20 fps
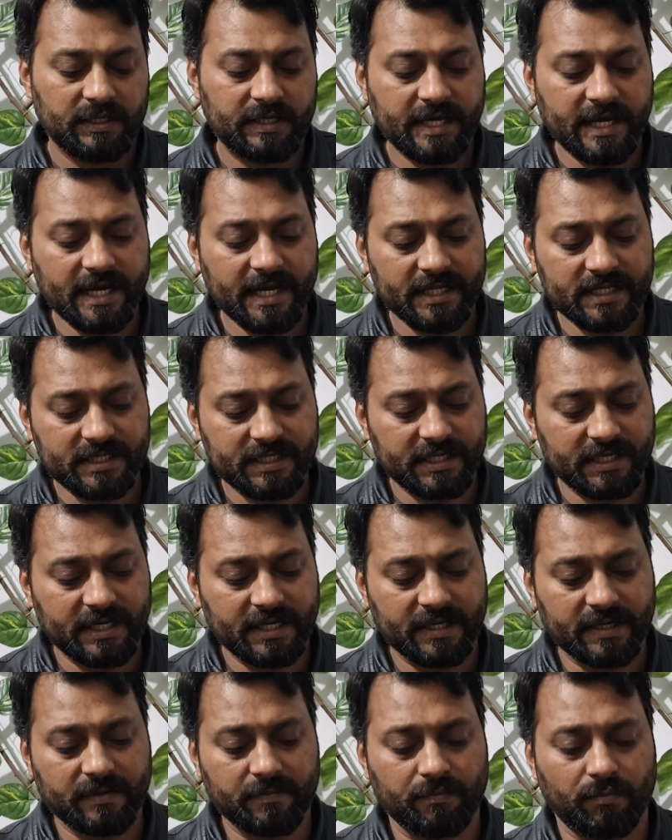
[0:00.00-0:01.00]
ये जी
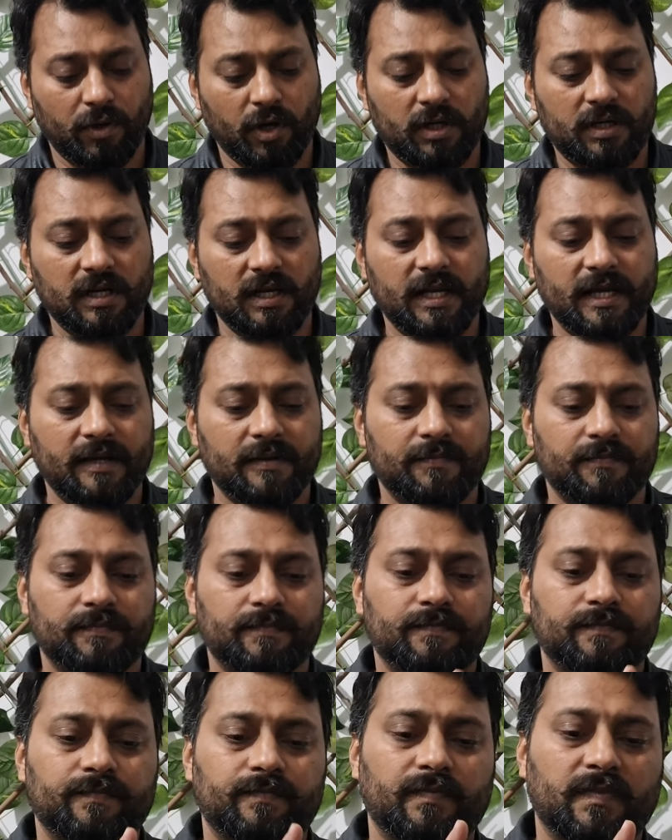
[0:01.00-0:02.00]
ये बॉटल है
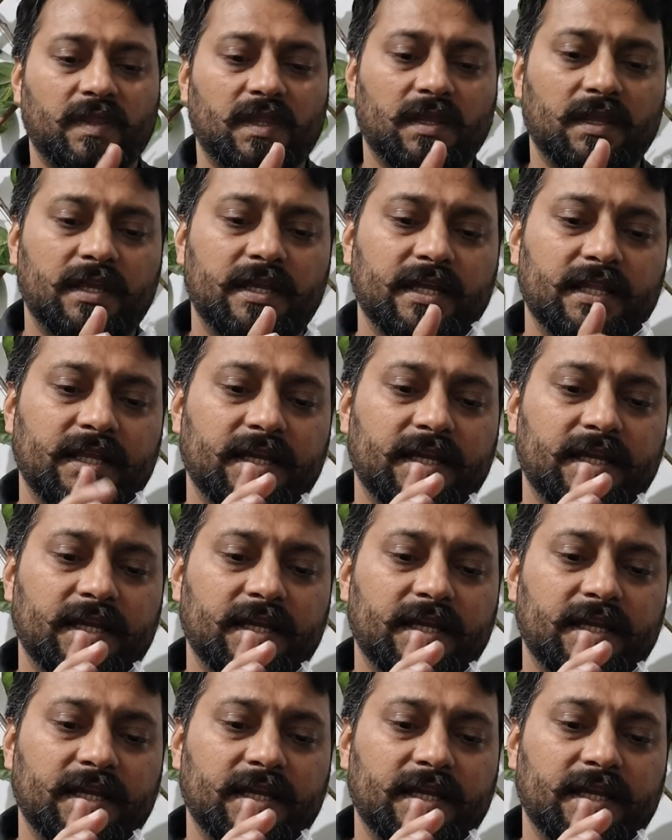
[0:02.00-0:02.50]
ये